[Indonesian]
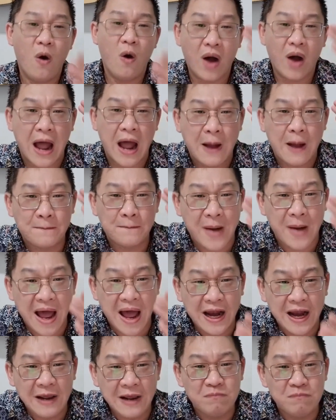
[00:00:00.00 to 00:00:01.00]
Orang
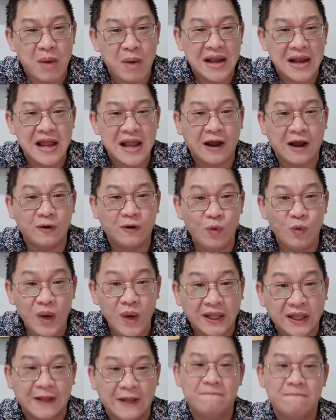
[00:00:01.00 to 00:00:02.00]
paling banyak
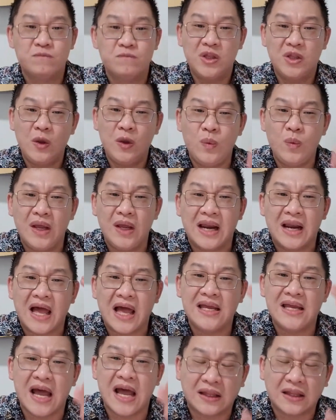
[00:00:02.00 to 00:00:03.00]
duit di
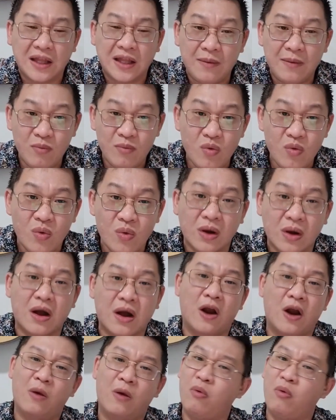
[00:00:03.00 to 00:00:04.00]
wilayah
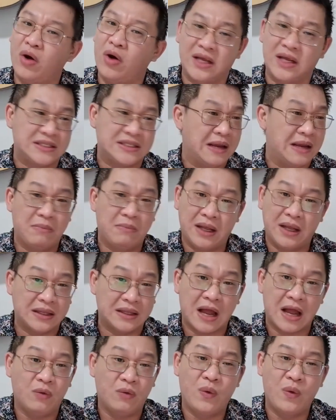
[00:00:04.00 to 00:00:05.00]
timur kalau boleh saya
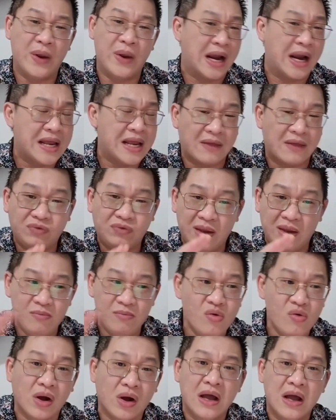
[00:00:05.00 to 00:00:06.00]
beritahu wilayah
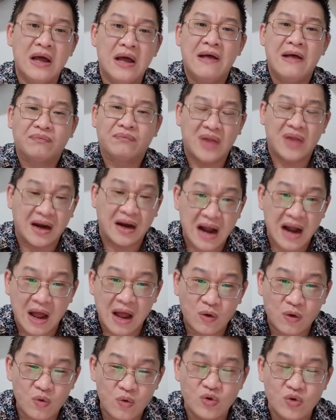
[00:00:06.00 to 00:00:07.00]
timur
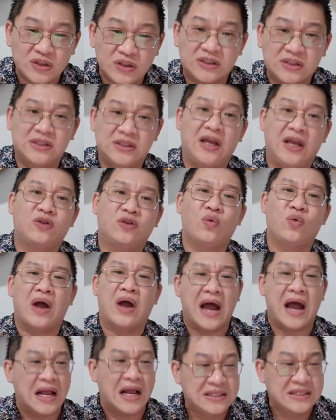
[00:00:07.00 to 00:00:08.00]
tanah Us
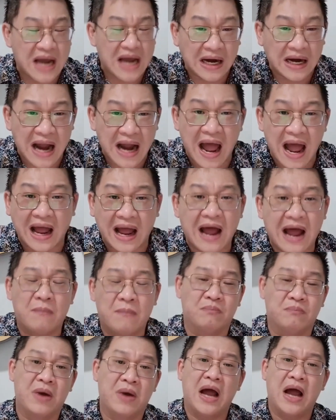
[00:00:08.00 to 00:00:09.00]
itu kerajaan
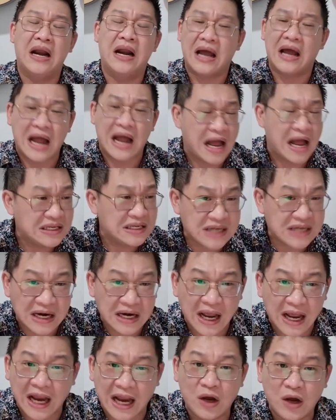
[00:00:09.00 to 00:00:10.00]
Aram ada
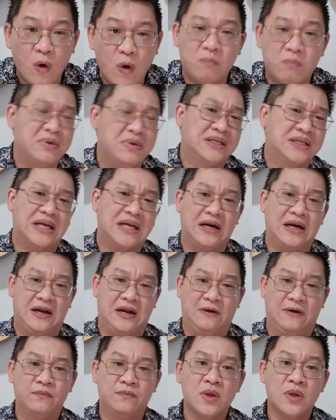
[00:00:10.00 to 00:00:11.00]
kerajaan Edom di
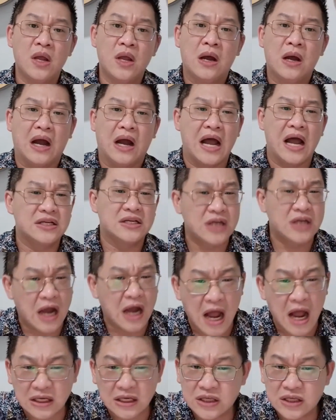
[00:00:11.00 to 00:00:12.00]
sana
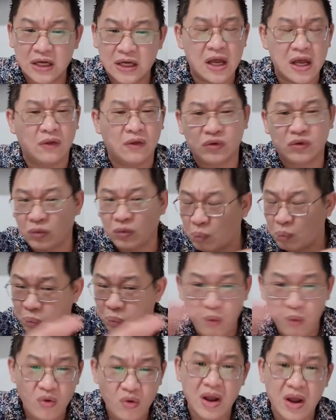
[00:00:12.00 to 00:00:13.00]
raja-raja yang
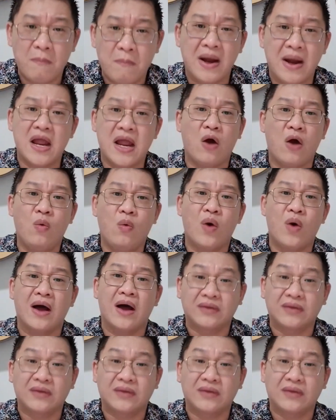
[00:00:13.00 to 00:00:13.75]
punya banyak